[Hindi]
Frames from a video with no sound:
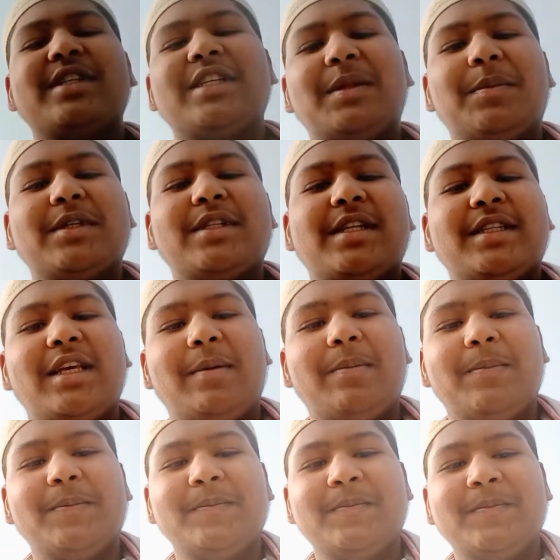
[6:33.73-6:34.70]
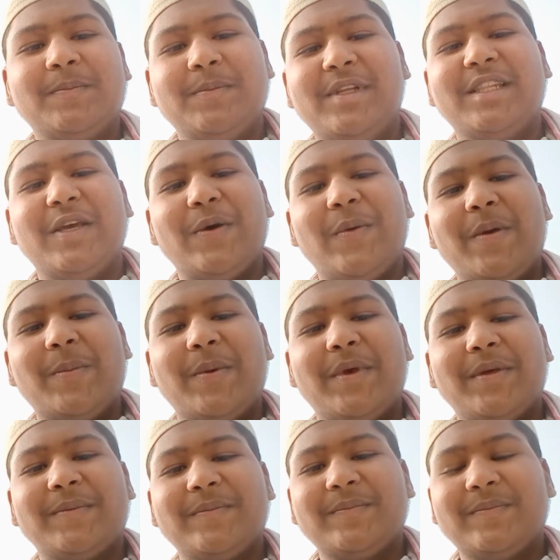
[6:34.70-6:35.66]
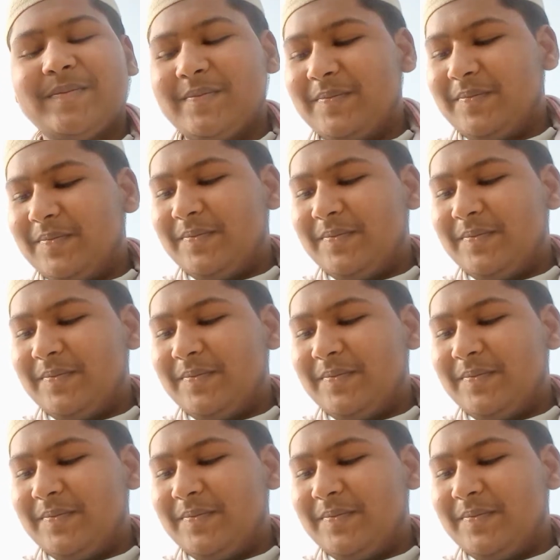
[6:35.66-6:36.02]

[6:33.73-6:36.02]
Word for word: छत पे चलते हैं आप मिलते हैं वहीं पर